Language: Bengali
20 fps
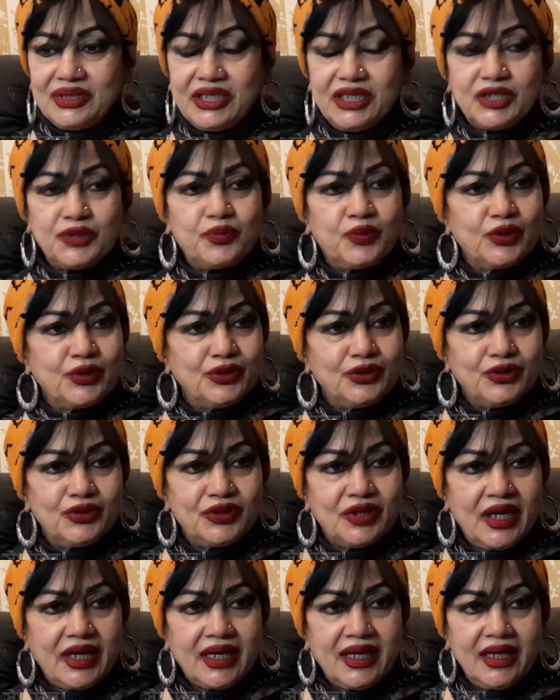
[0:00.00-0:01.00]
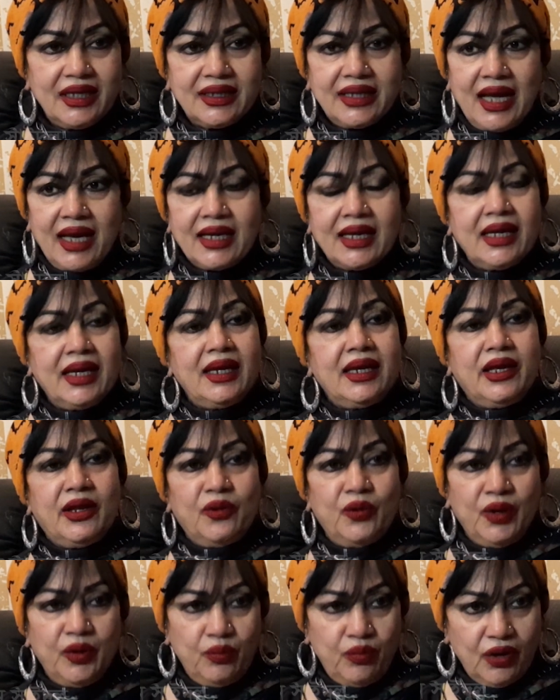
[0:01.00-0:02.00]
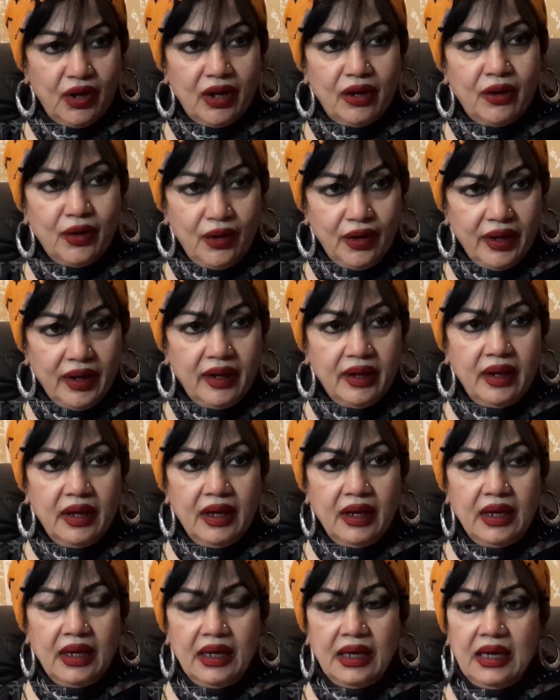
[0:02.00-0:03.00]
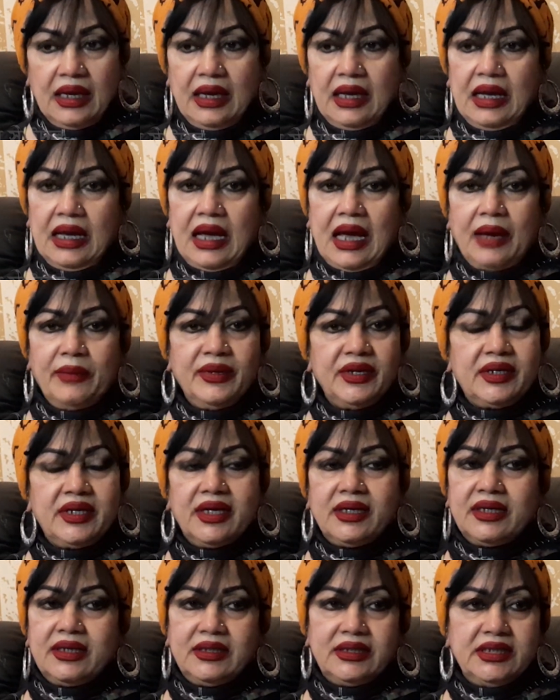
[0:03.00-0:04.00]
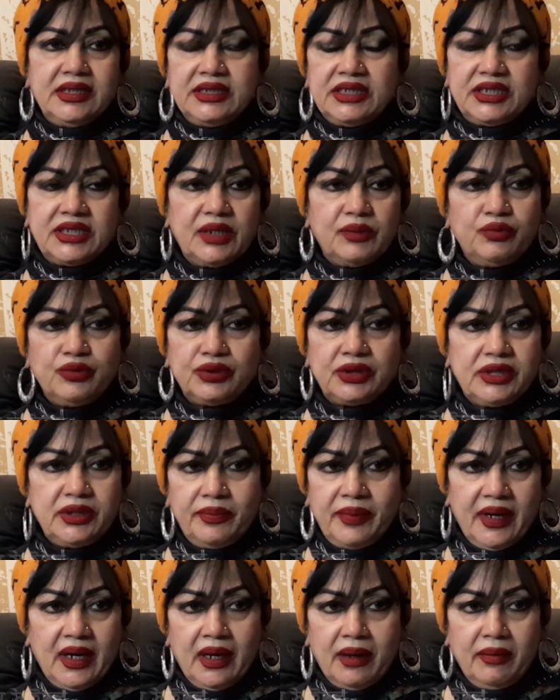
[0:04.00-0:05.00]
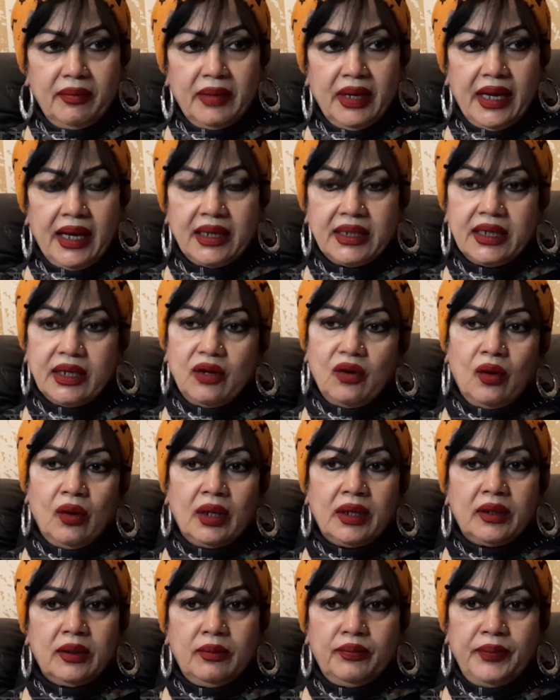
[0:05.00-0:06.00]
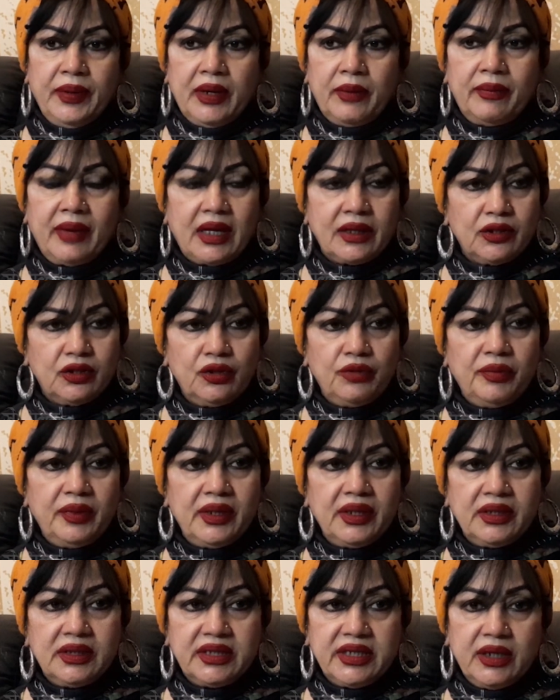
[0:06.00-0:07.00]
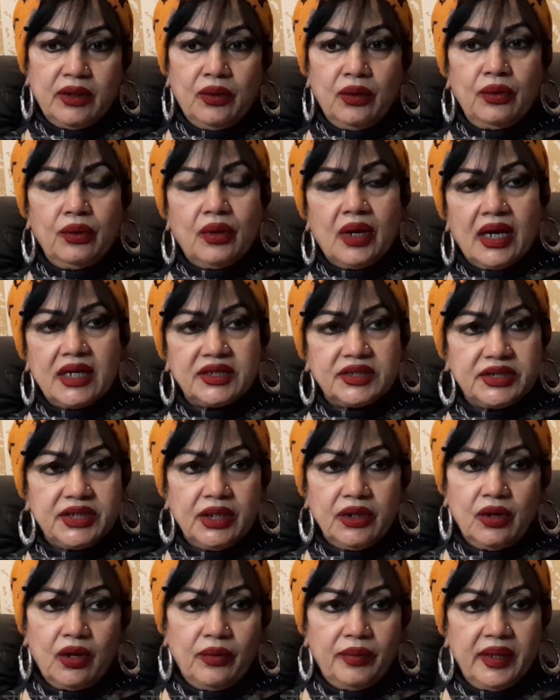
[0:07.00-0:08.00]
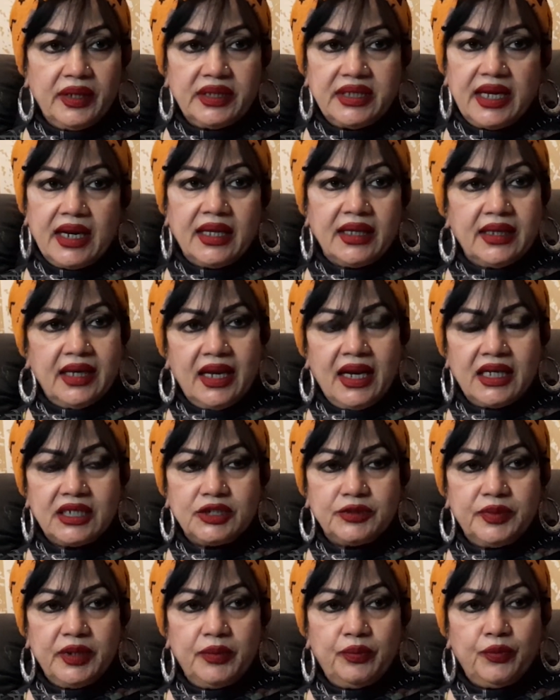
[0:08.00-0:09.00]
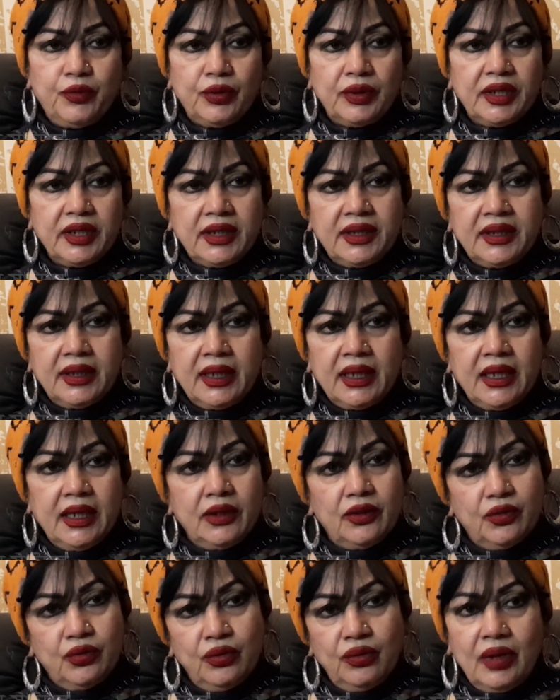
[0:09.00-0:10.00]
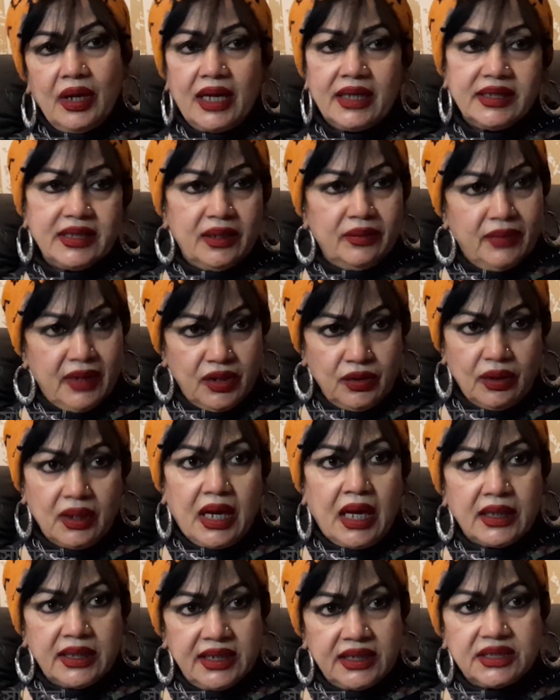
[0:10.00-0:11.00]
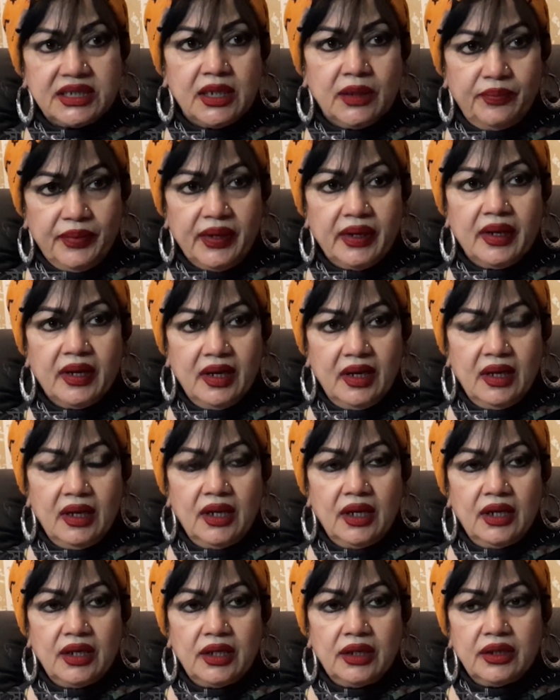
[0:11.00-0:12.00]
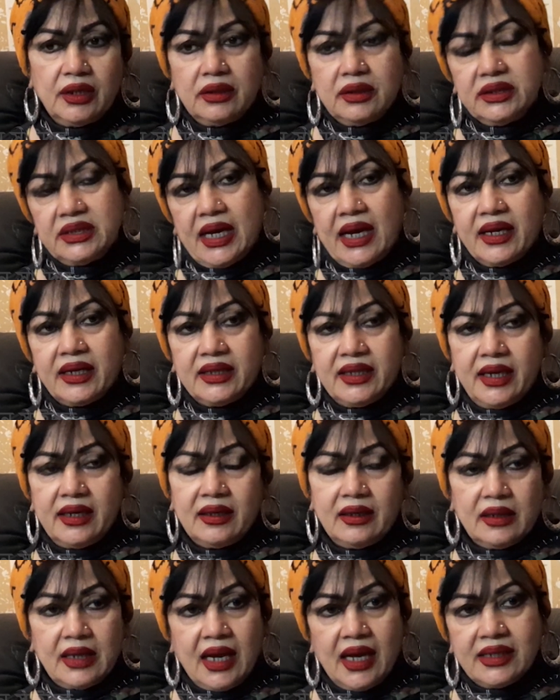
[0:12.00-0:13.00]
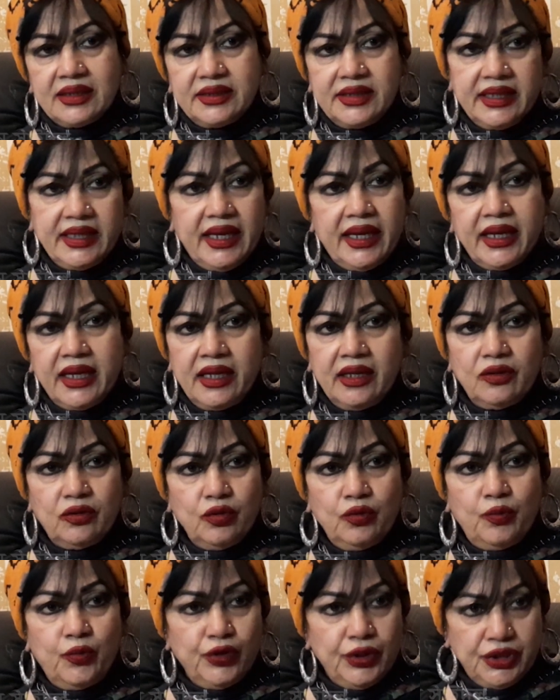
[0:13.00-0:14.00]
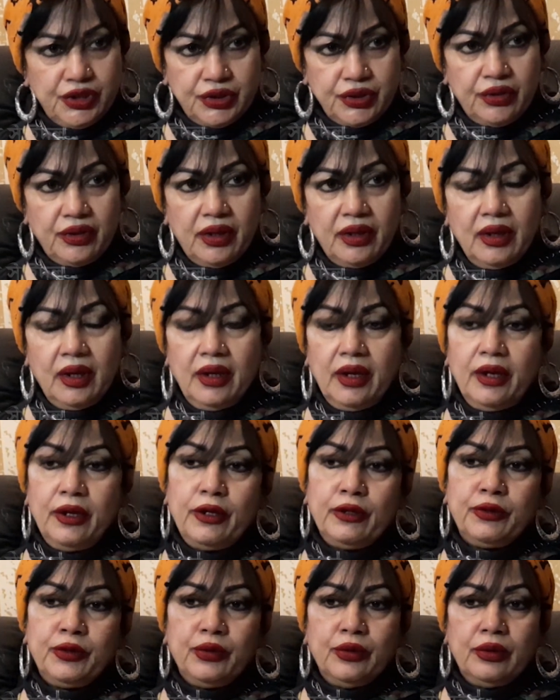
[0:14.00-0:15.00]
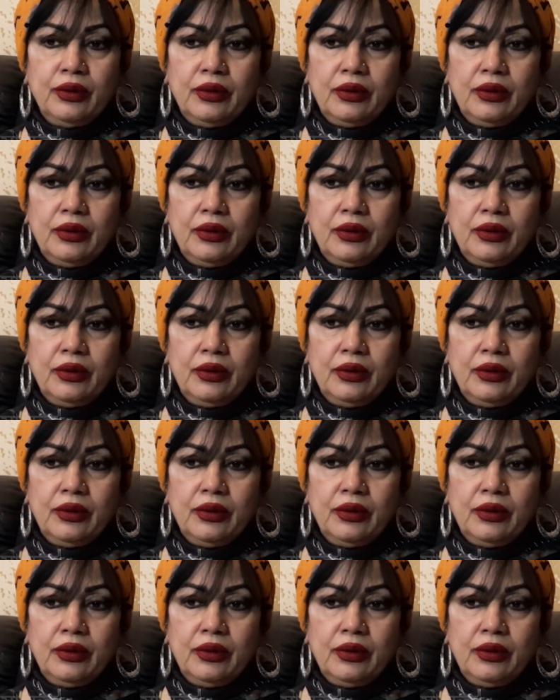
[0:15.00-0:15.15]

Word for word: শেষ পর্যন্ত থাকে তাকেই হিরোইন বলা হয় আমি ঠিক জিনিসটা বুঝতে পারলাম না একটা গল্পের মাধ্যমে যেগুলো কাস্টিং হবে যারা যারা আসবে প্রত্যেকটা কিন্তু কাজের কাজের শিল্পী যার যার কাজ দিয়ে কিন্তু পরিচয় তো